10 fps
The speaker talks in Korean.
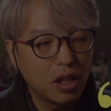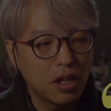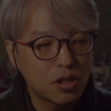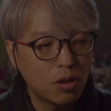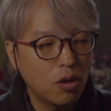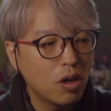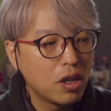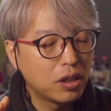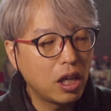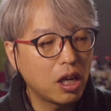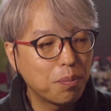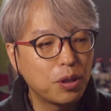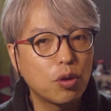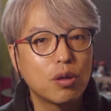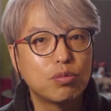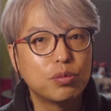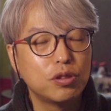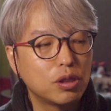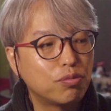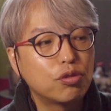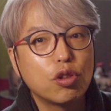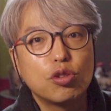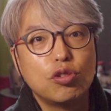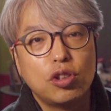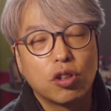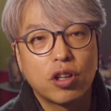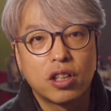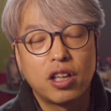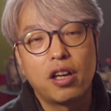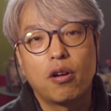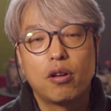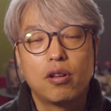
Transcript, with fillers: 대해서 내가 필요한 부분들을 묶어주는 역할을 해요.